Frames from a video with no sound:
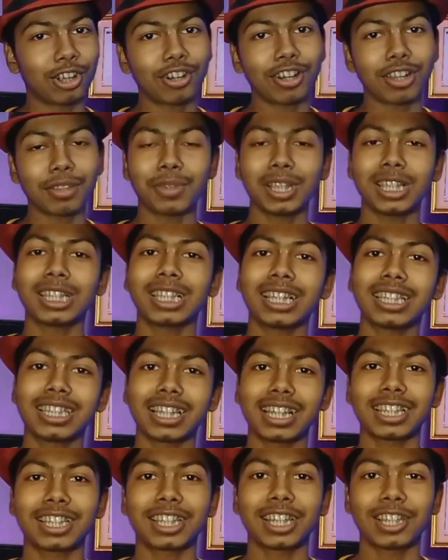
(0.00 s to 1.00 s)
জগন্নাথ
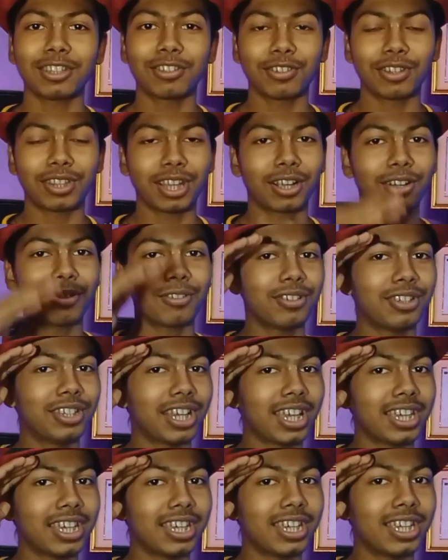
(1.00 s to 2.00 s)
ম্যাজিশিয়ান চ্যানেলের সাথে জুড়ে থাকুন
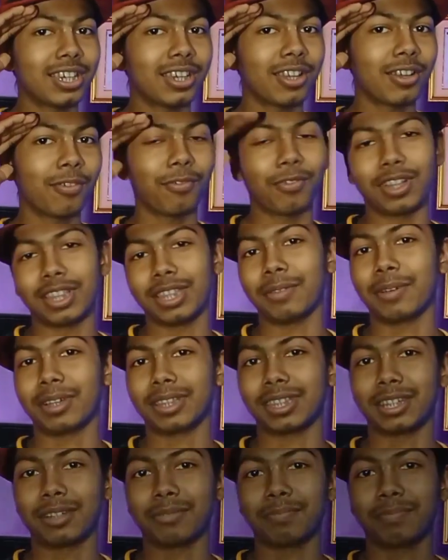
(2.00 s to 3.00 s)
জয় হিন্দ
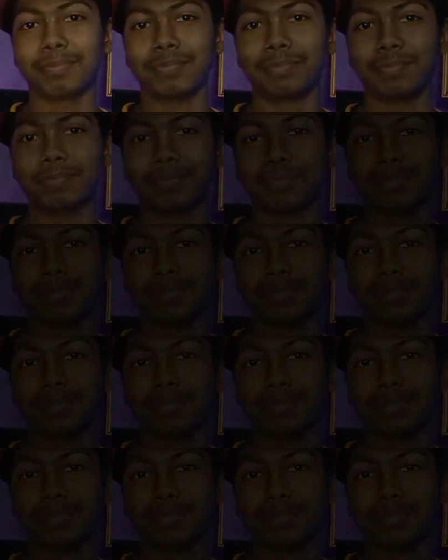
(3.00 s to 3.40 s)
বন্দে মাতারাম